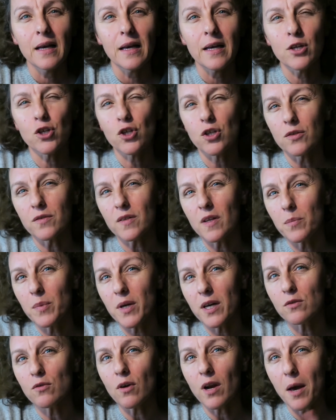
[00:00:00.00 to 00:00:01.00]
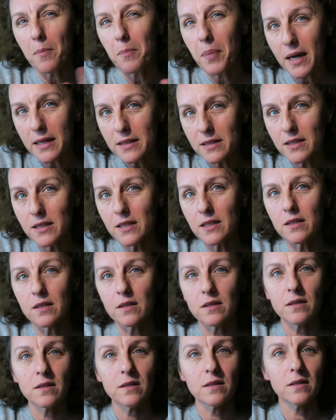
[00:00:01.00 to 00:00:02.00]
Et je sentais bien que dans la
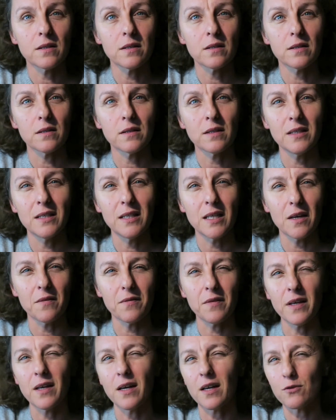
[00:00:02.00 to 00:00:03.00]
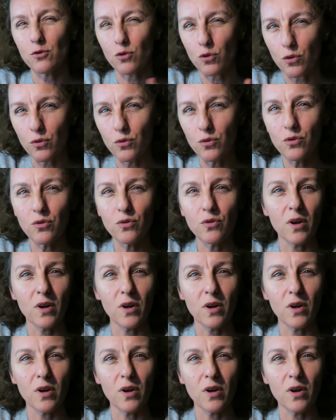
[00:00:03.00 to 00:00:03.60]
pratique, euh, il y avait un truc.